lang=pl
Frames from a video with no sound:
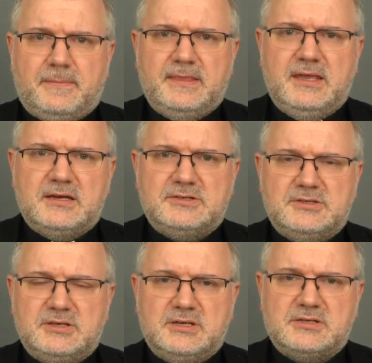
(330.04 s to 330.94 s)

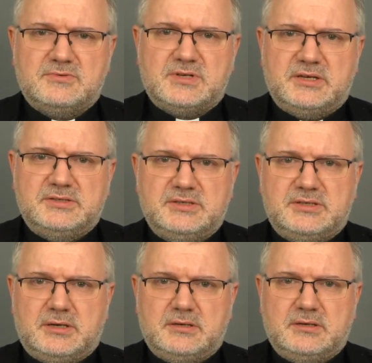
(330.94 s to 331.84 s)
Nieś Jezusa
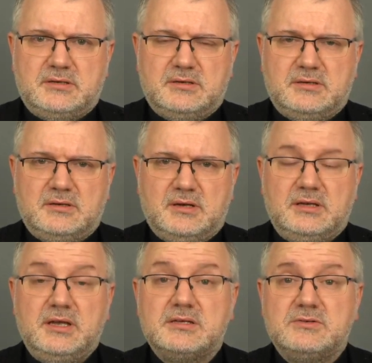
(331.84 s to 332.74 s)
dzisiaj.
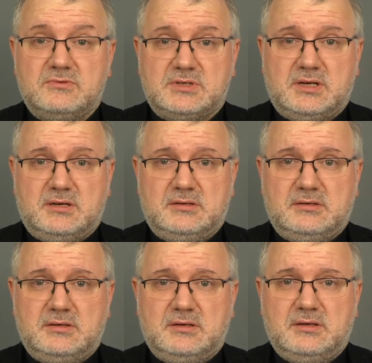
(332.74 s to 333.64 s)
Jezusa.
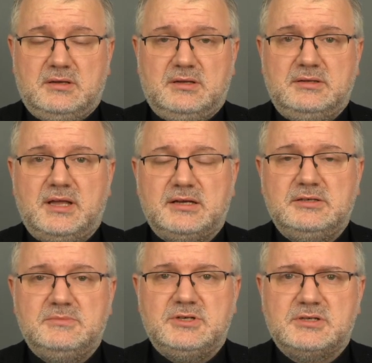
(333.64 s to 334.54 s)
Na
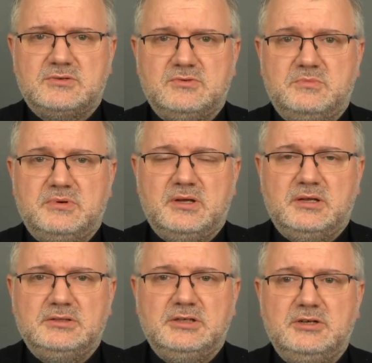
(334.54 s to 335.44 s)
nim się skup
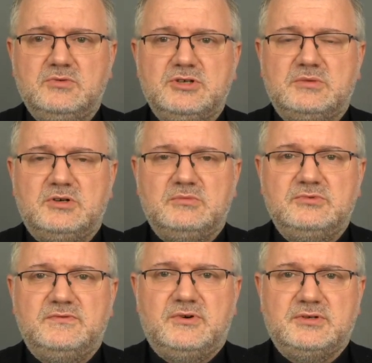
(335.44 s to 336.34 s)
i ludziom
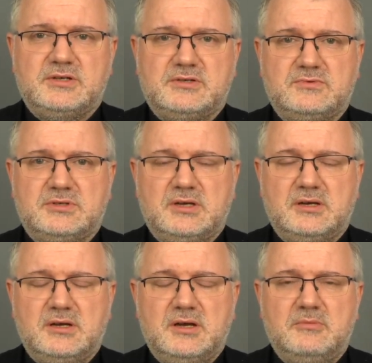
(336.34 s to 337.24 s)
mów o Jezusie.
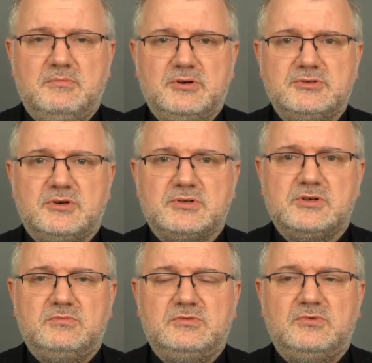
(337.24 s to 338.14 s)
Bądź
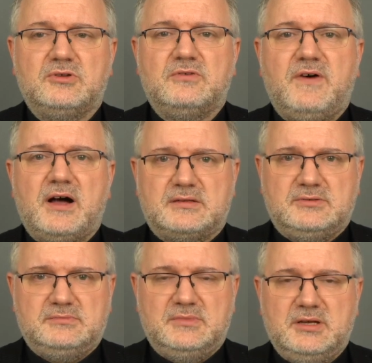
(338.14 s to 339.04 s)
osobą
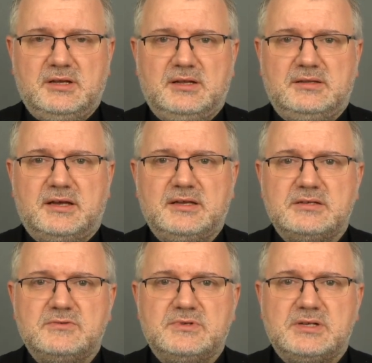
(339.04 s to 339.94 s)
otwartą na
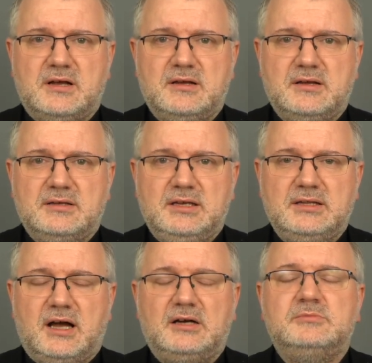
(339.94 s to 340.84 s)
Jezusa i
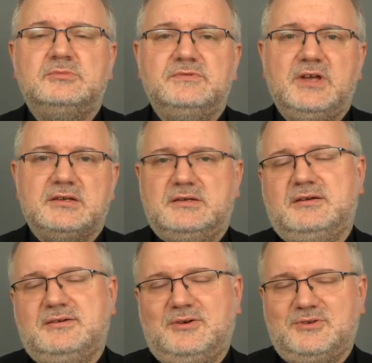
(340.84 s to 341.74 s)
na mówienie
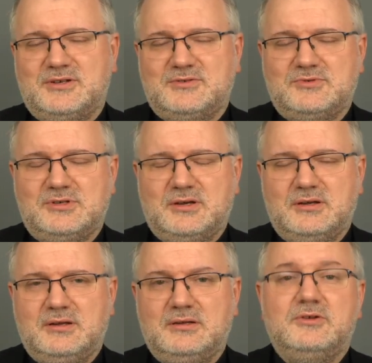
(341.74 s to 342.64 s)
o Jezusie.
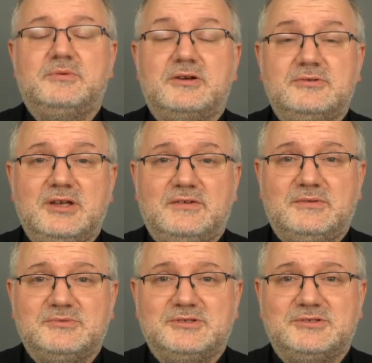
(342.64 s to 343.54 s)
Dobrego dnia
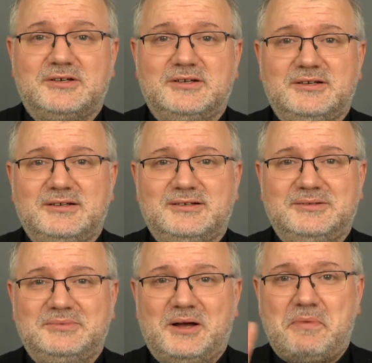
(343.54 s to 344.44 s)
Wam życzę.
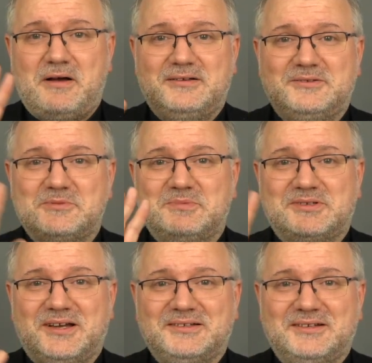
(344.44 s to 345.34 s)
Pa, pa, do
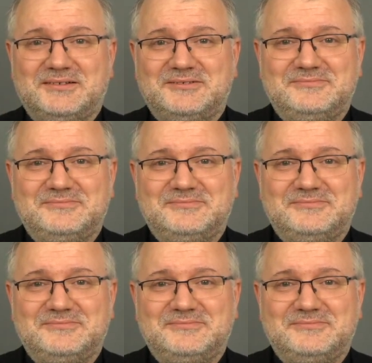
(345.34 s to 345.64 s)
spotkania.